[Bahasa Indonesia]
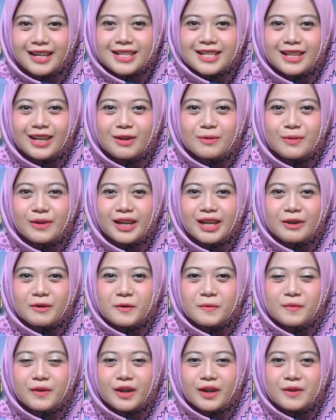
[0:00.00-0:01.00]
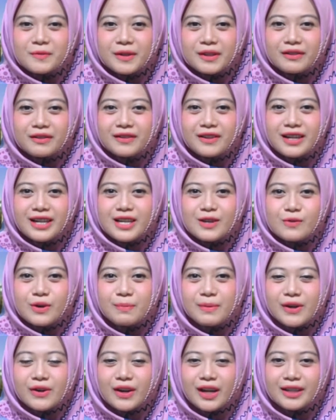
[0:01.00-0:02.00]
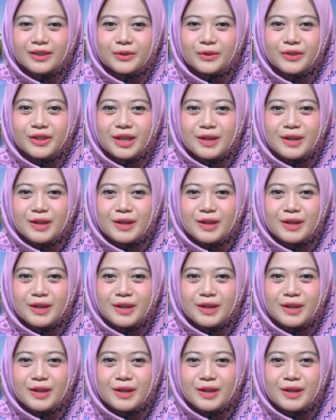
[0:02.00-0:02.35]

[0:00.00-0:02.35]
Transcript: Assalamualaikum warahmatullahi wabarakatuh.